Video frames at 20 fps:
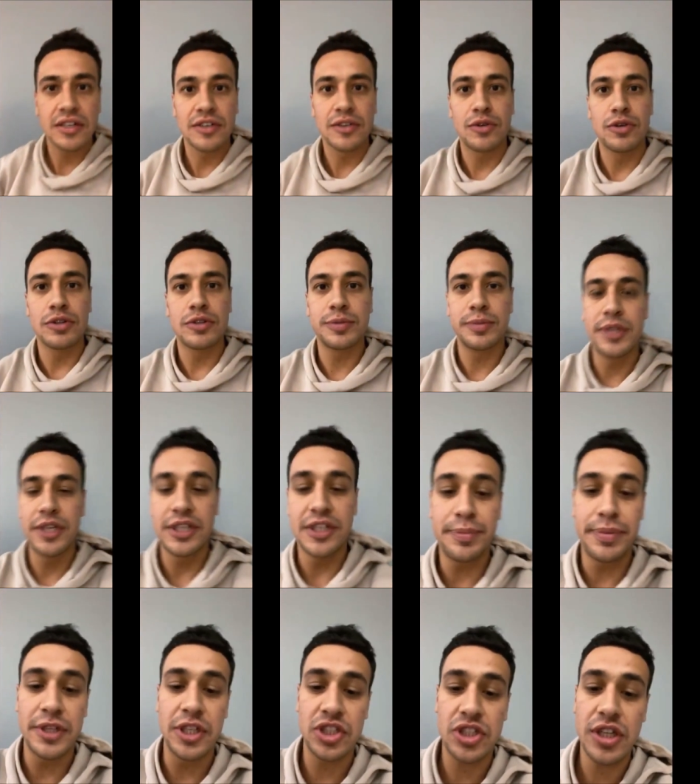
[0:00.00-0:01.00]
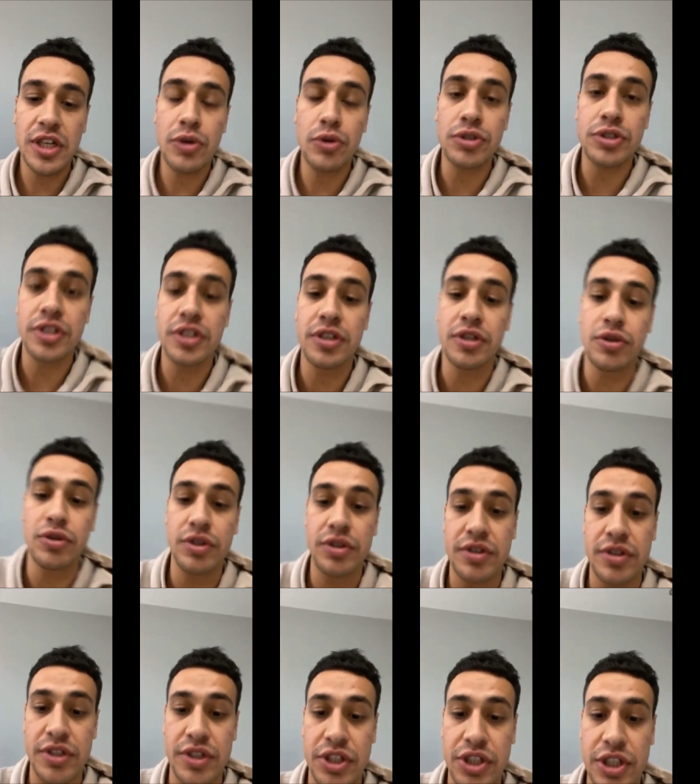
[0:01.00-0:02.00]
Хоть, смотри, ты подошла, хоть это, хоть
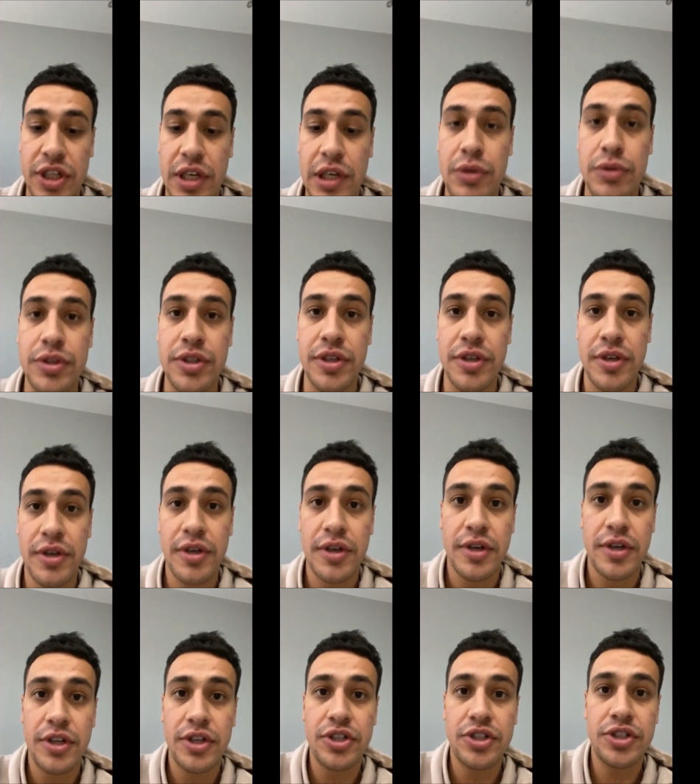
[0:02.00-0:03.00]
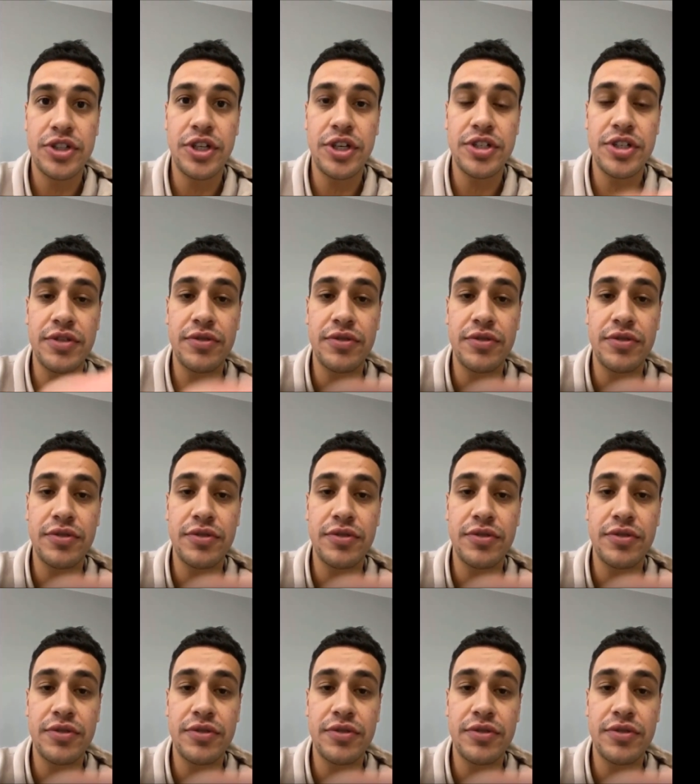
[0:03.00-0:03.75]
зашли люди. 490.